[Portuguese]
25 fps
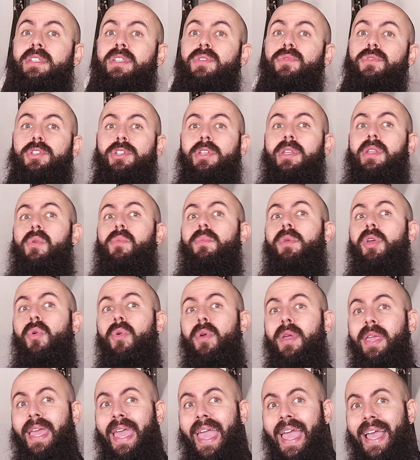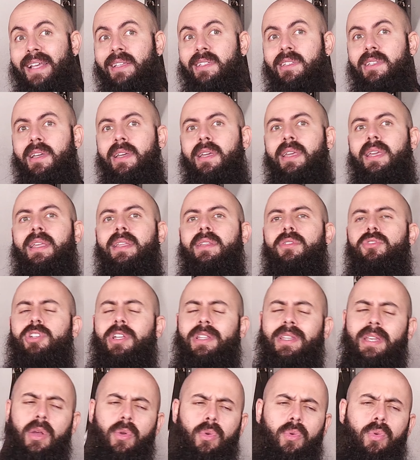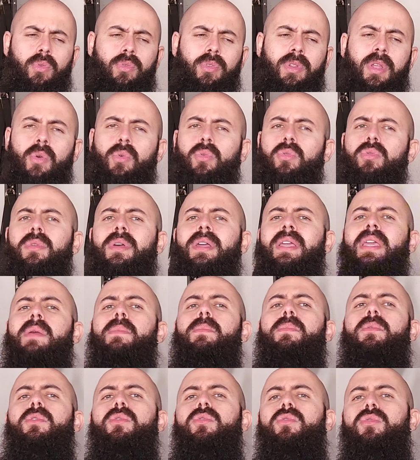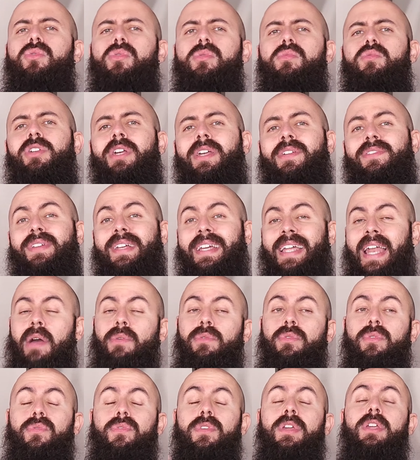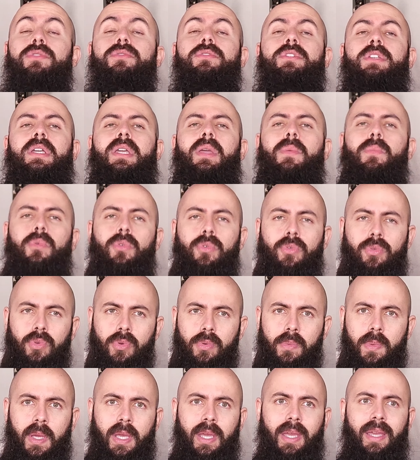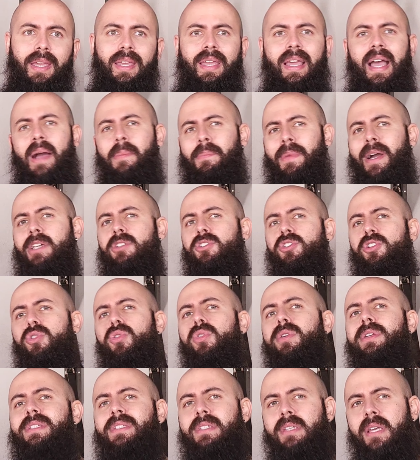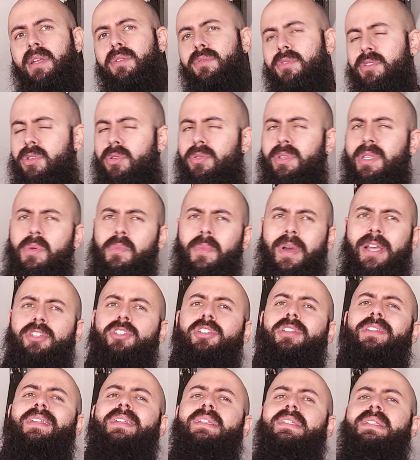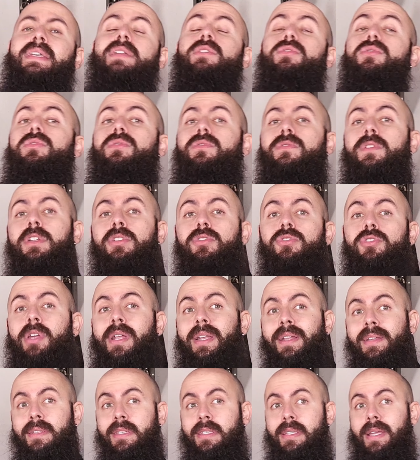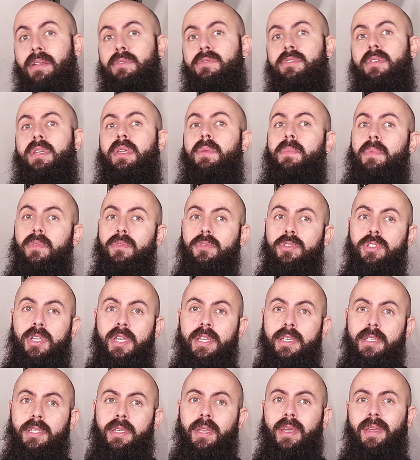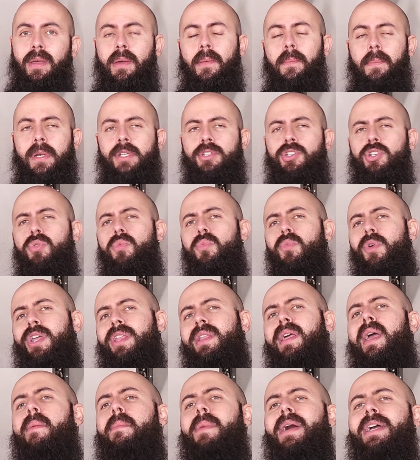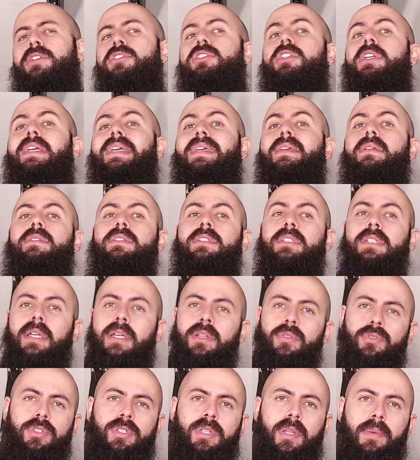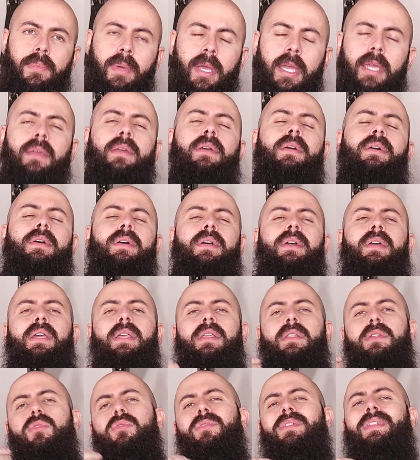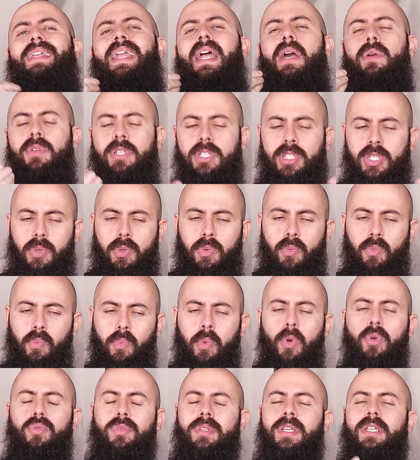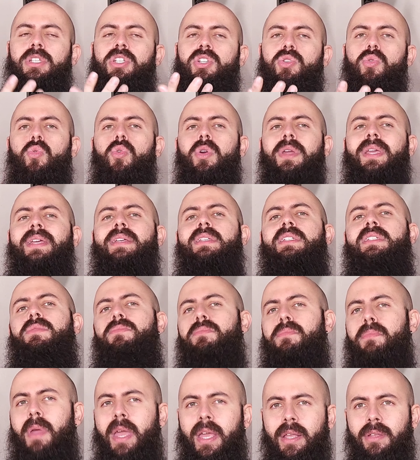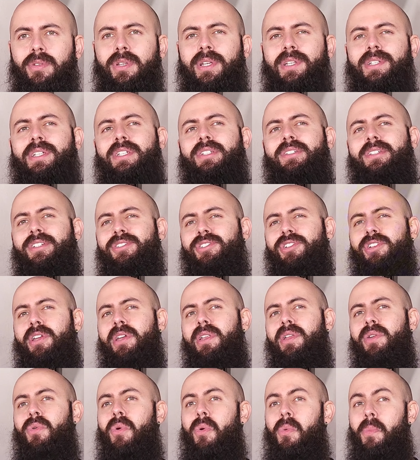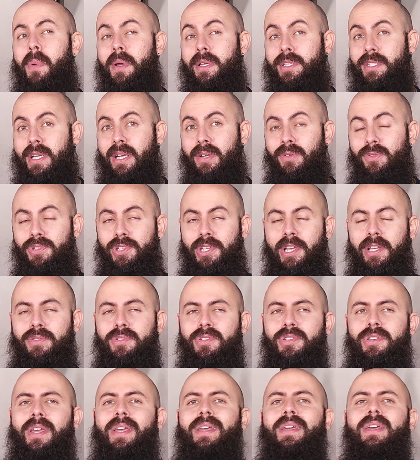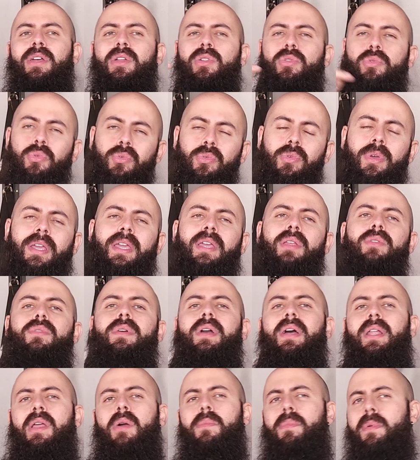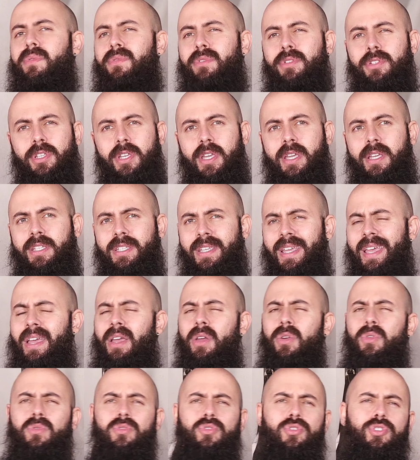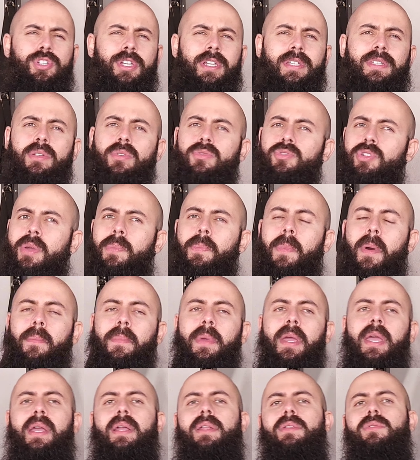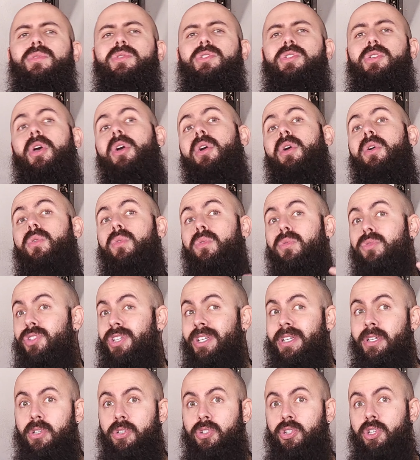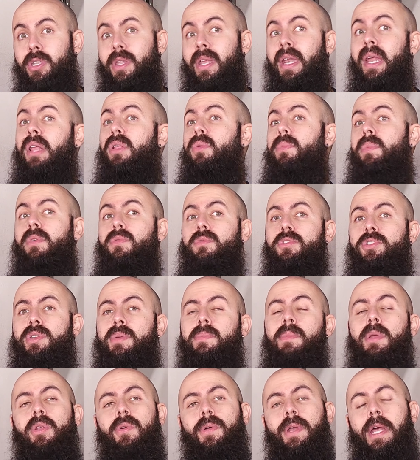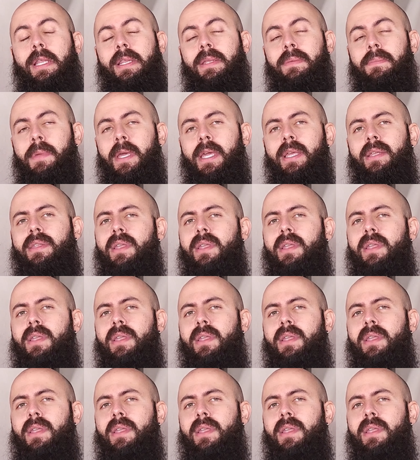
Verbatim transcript: Se você não me conhece ainda, eu já trago conteúdo aqui para o YouTube, já gravo vídeos aqui para o YouTube há mais de dois anos, então tenho mais de 300 vídeos já lançados aqui para vocês. Pratico Muay Thai há mais de 15 anos também. Então eu trago esse, um pouco desse conhecimento que a gente adquire com o passar dos anos, tudo aqui no canal para vocês, com sugestão de equipamentos, com dicas de treino para você melhorar também.